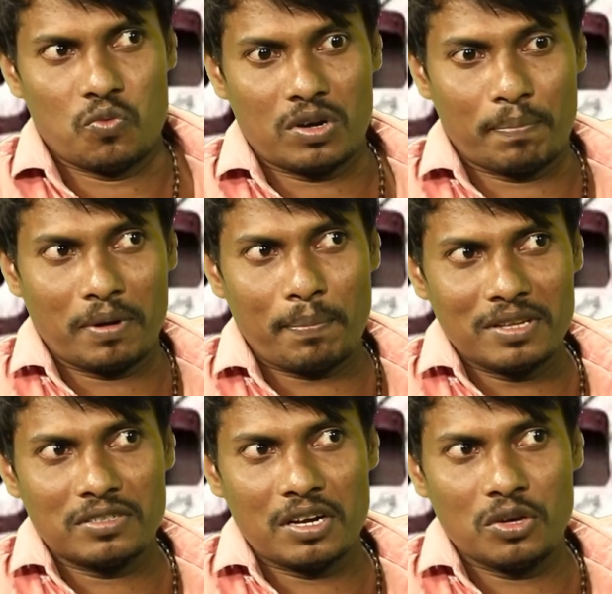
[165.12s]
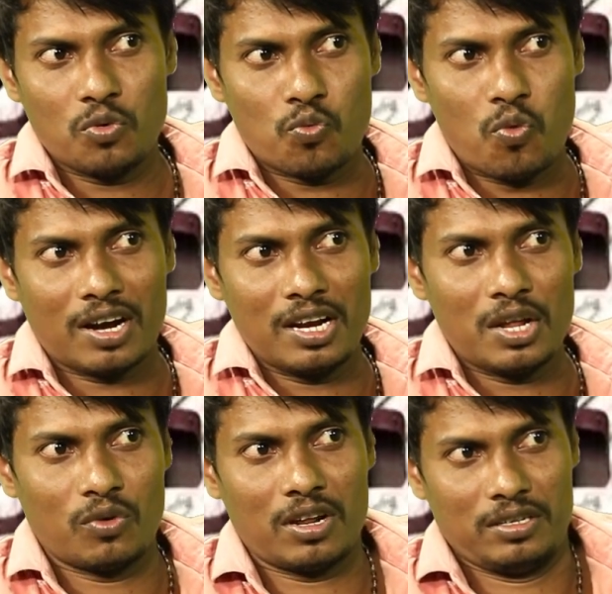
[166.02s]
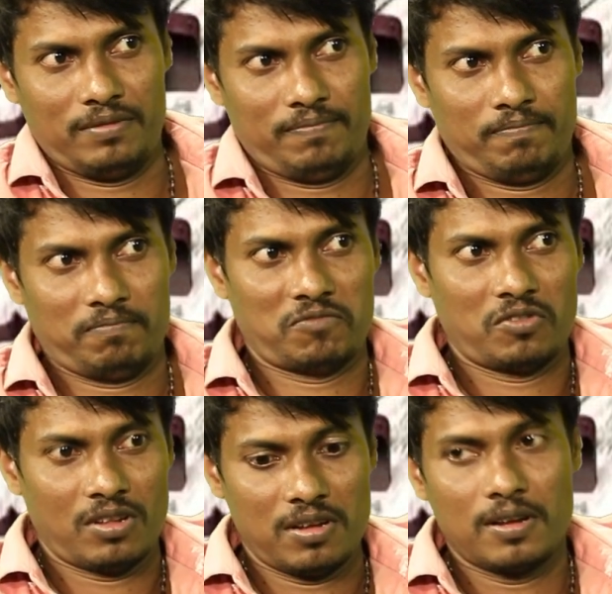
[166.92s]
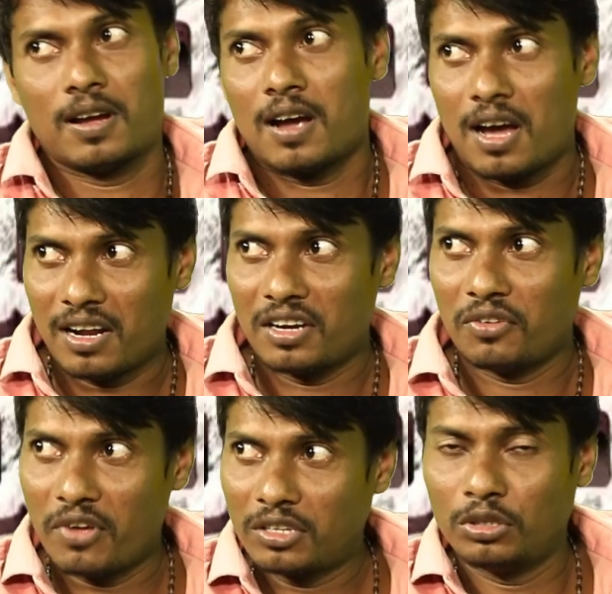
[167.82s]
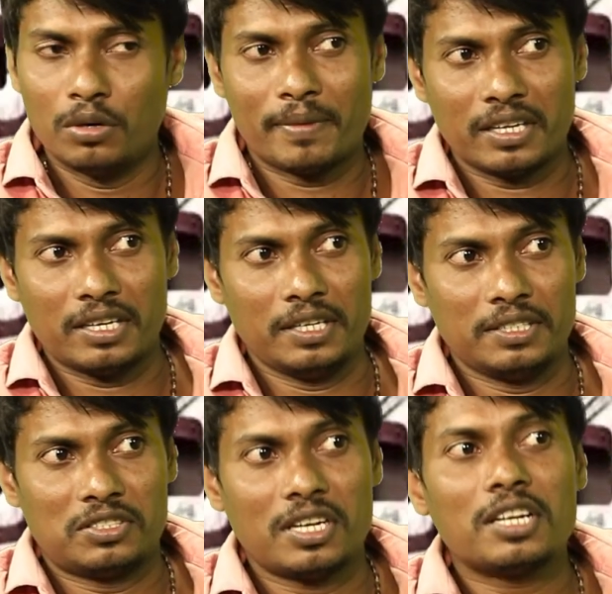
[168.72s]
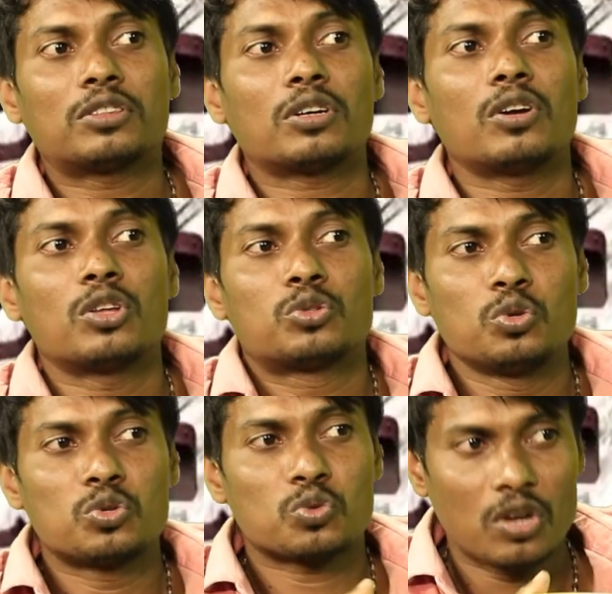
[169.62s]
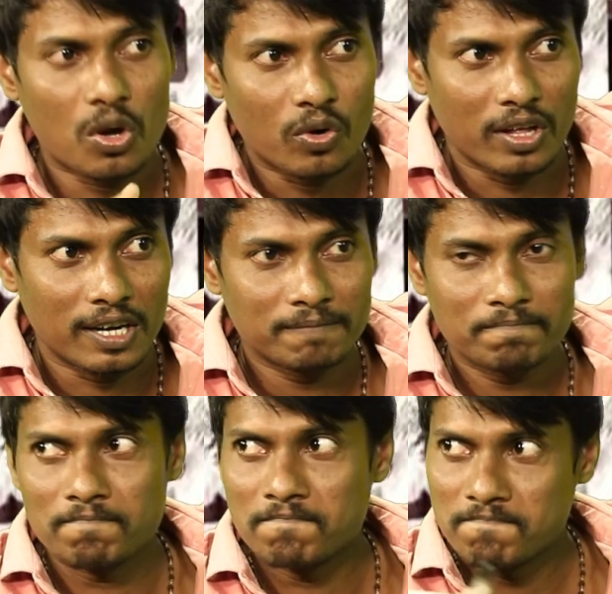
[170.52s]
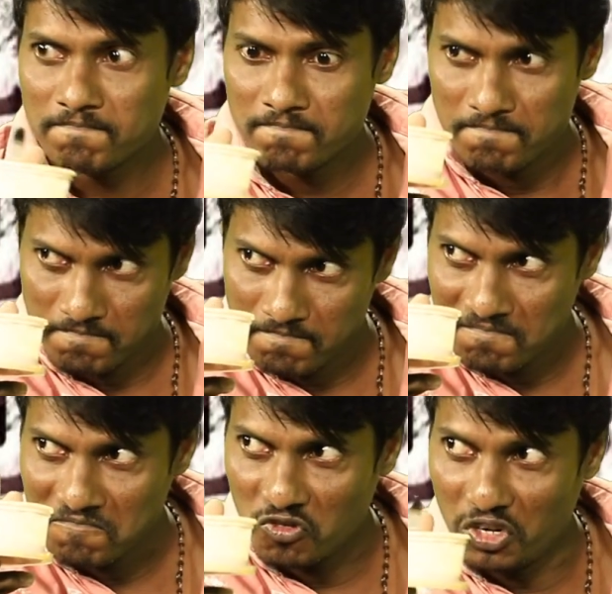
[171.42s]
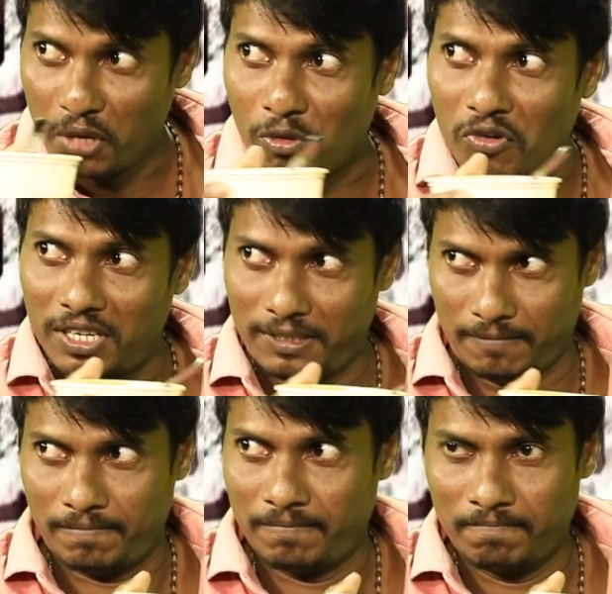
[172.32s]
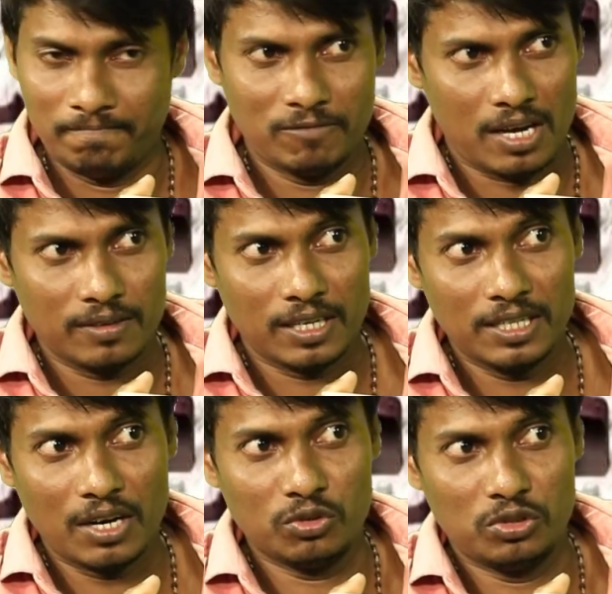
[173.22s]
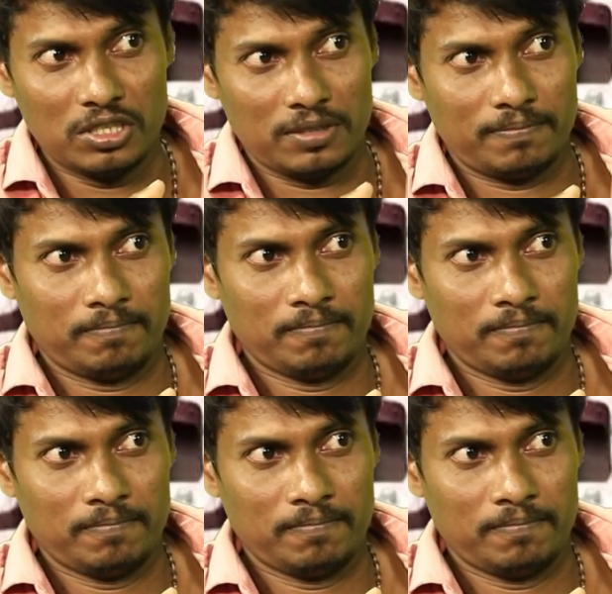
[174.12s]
ఒక ప్రపంచానికి ఒక్కళ్ళే ఉండాలి అలాంటి వ్యక్తులు మనకి చరిత్రలో చూసుకున్నా కూడా ఉండిపోవాలి అది నా ఉద్దేశం